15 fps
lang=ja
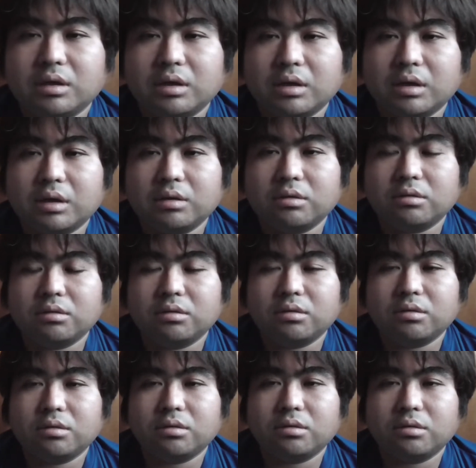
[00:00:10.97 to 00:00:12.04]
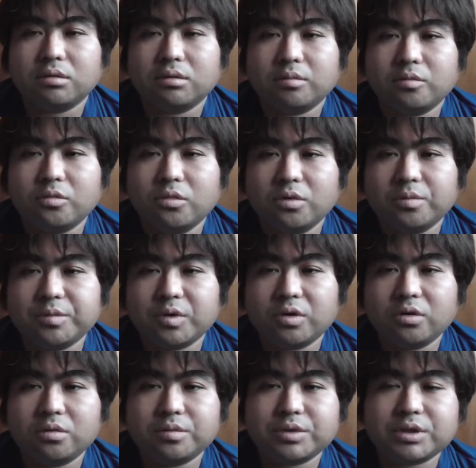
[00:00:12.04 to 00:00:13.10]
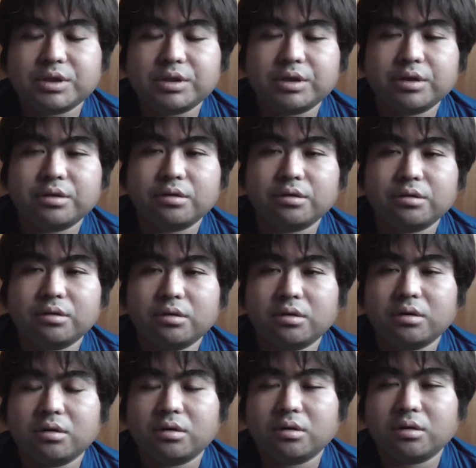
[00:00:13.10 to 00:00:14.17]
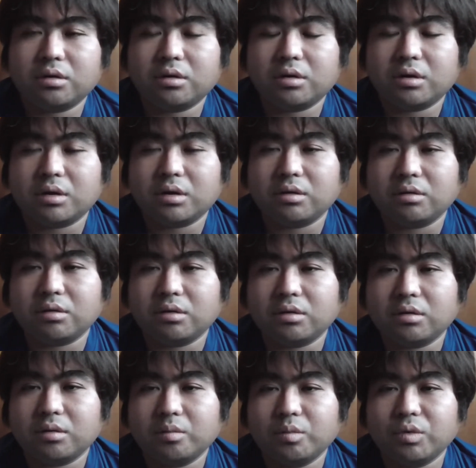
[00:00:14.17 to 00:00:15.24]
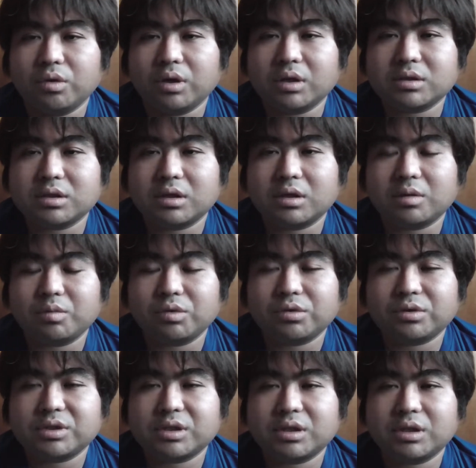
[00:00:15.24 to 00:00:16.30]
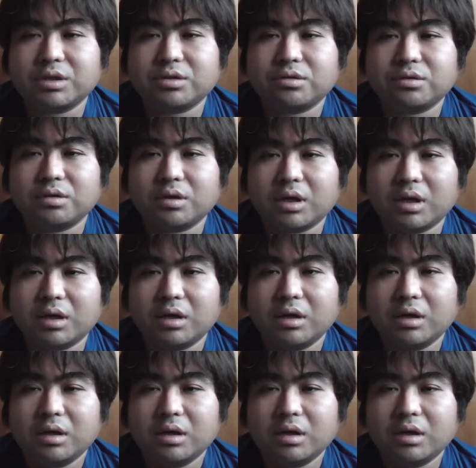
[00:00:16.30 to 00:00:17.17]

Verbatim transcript: オウム真理教の麻原元死刑囚が